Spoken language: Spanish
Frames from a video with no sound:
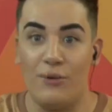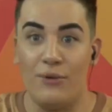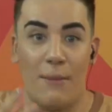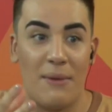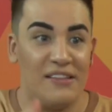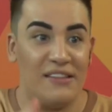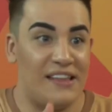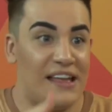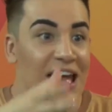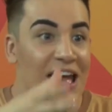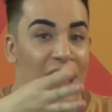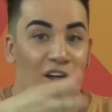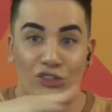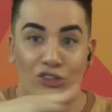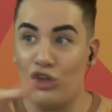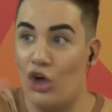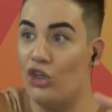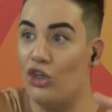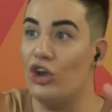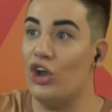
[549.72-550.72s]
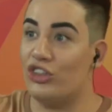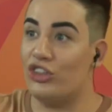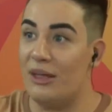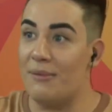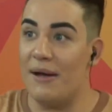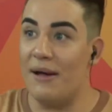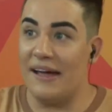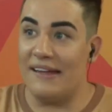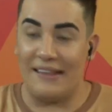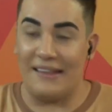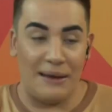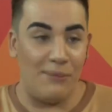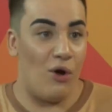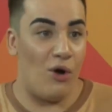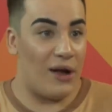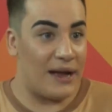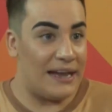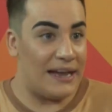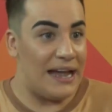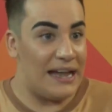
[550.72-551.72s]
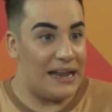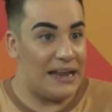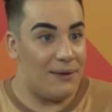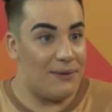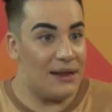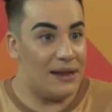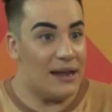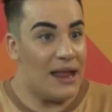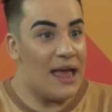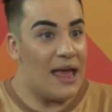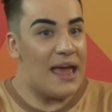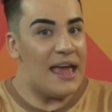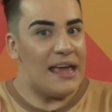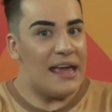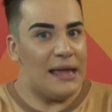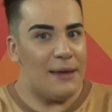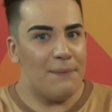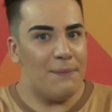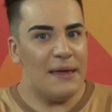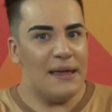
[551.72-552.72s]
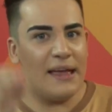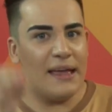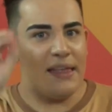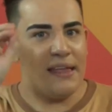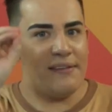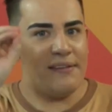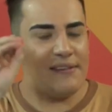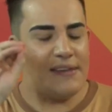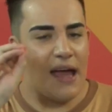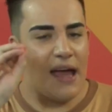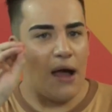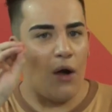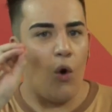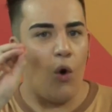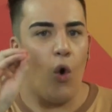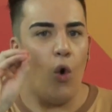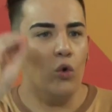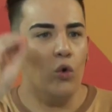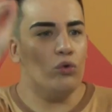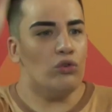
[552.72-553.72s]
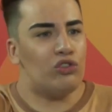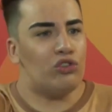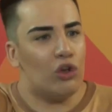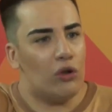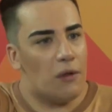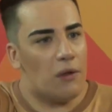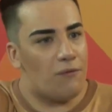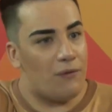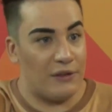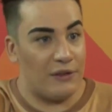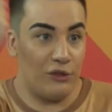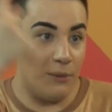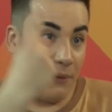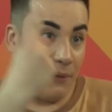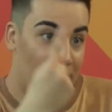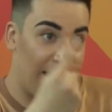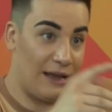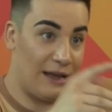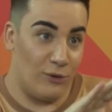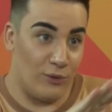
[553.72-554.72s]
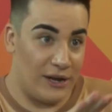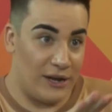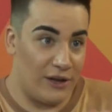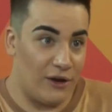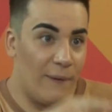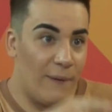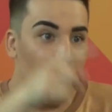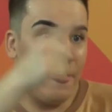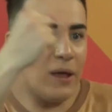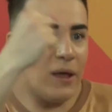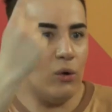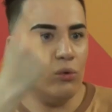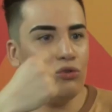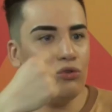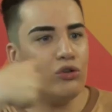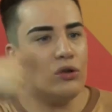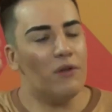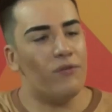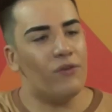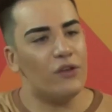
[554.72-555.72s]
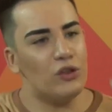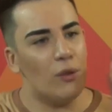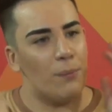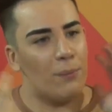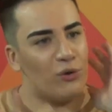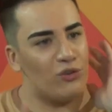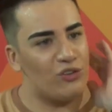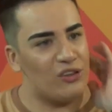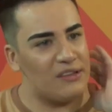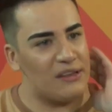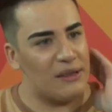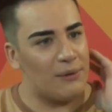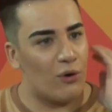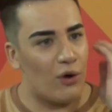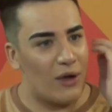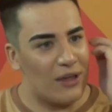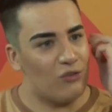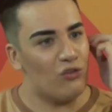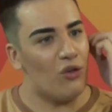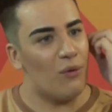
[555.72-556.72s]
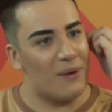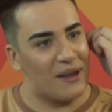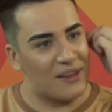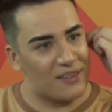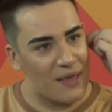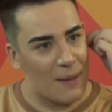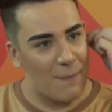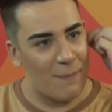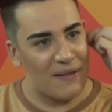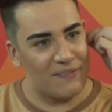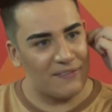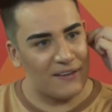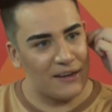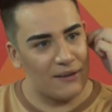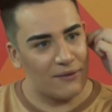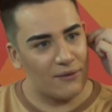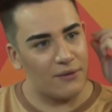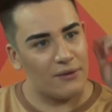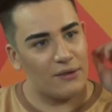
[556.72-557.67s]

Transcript: obviamente todos los temas que tenemos acá en el living, y vi que decía un solo efecto, porque es el único, un solo efecto positivo. ¿Eso es verdad, Patrick?